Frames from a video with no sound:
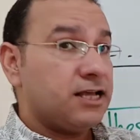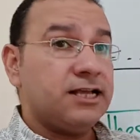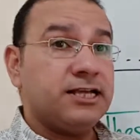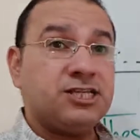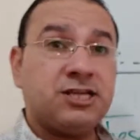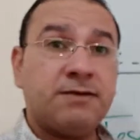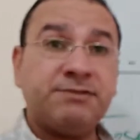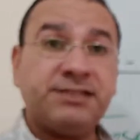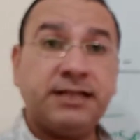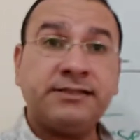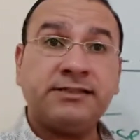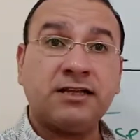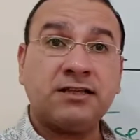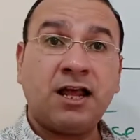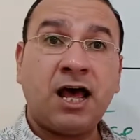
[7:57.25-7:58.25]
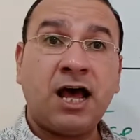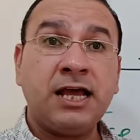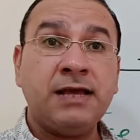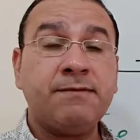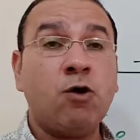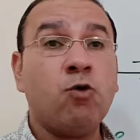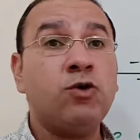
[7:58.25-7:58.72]
الشمس لسه طالعه
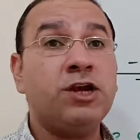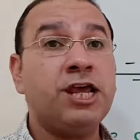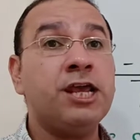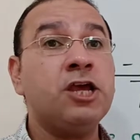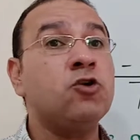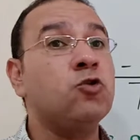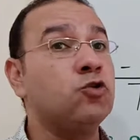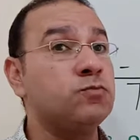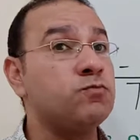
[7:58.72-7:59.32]
يبقى اقول ايه جود